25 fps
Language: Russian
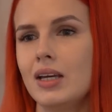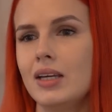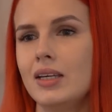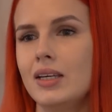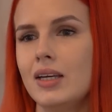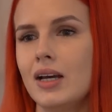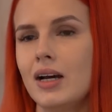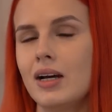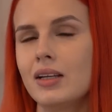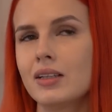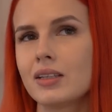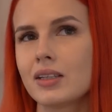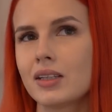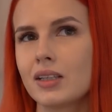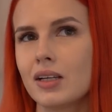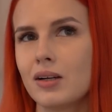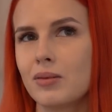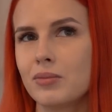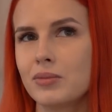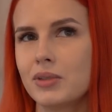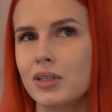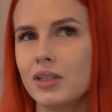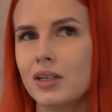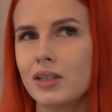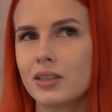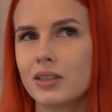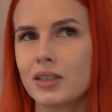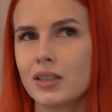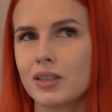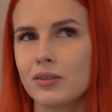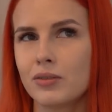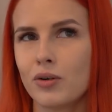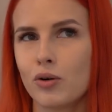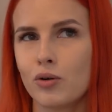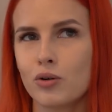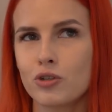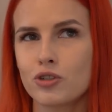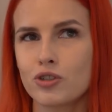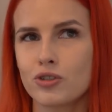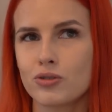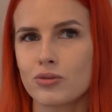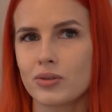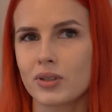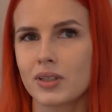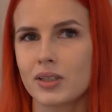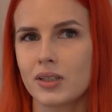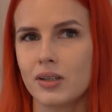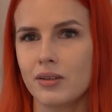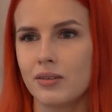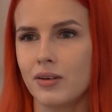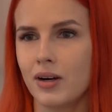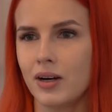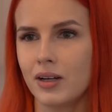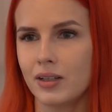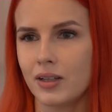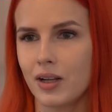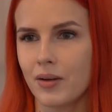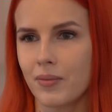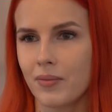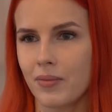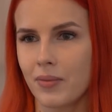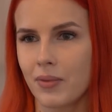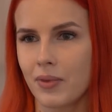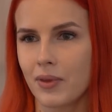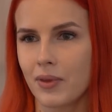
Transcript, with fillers: Я на самом деле от этого очень уставала.